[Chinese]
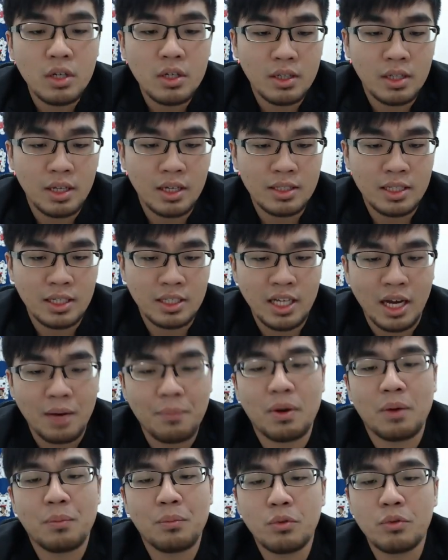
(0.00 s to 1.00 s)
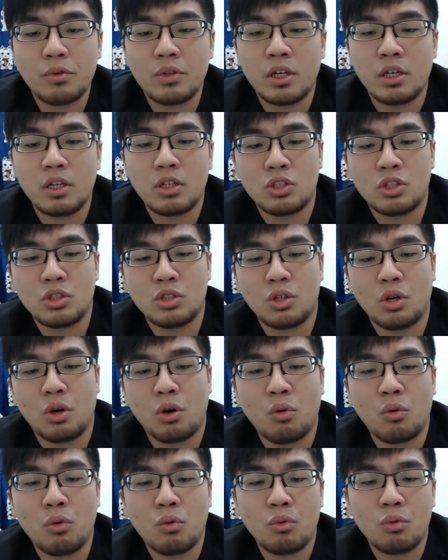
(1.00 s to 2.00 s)
那在下半部呢，是
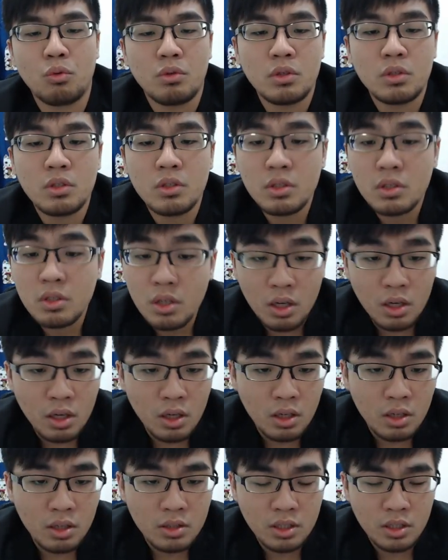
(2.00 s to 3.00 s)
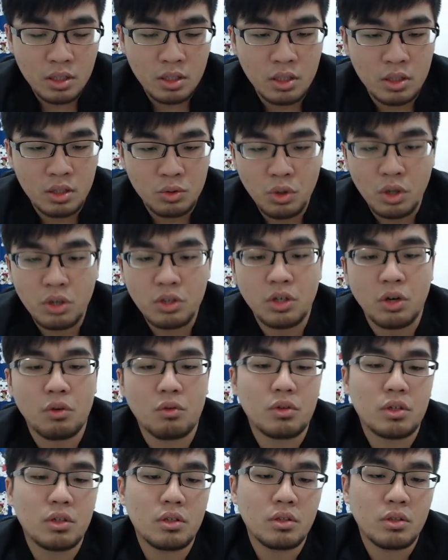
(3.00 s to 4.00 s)
由呃这个
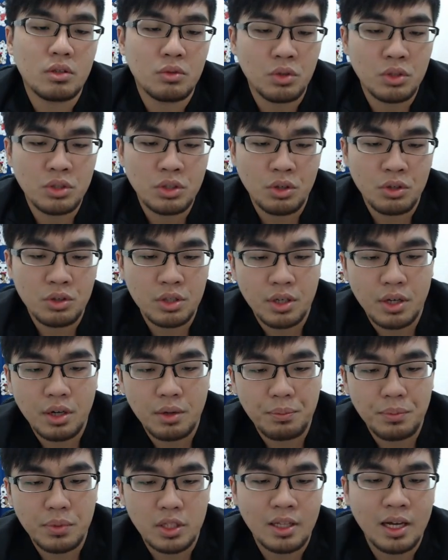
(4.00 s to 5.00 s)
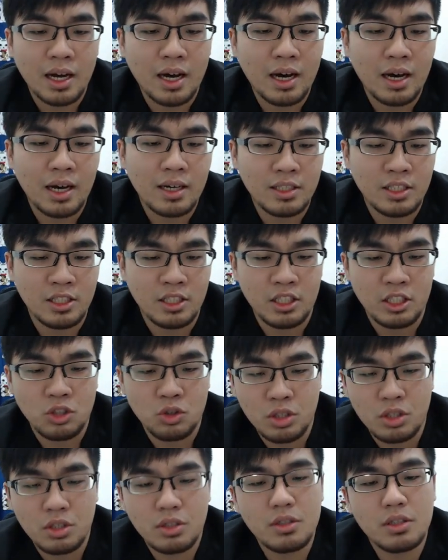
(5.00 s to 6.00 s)
Royal Royal Club 打
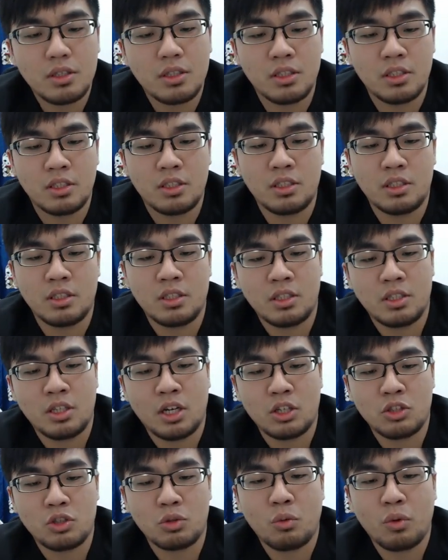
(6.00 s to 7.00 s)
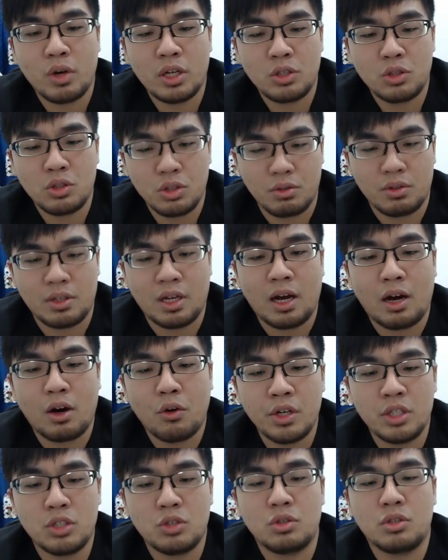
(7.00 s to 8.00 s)
EDG，以及 Najin w 打
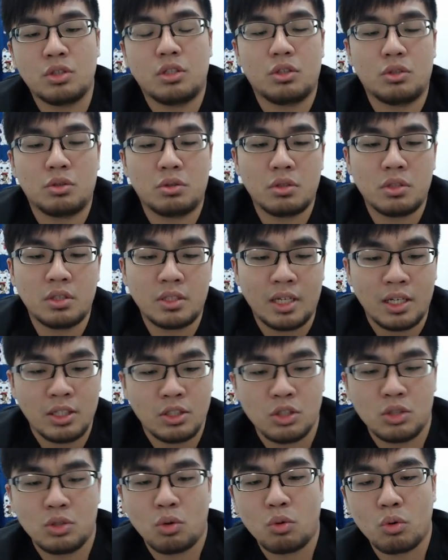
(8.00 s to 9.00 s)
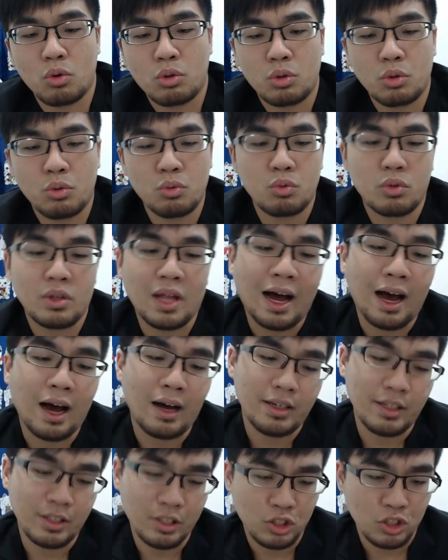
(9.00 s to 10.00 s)
ONG，也就是三支中国队伍打
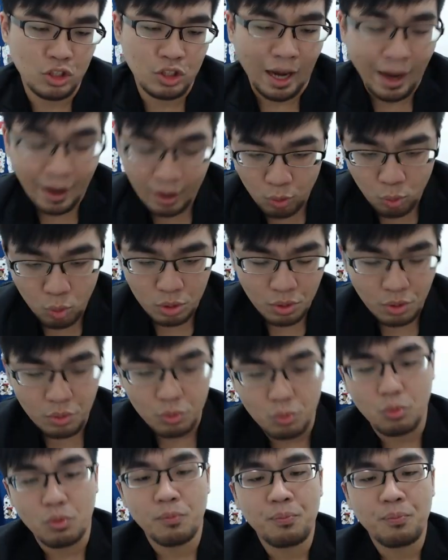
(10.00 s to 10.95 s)
一支韩国队伍。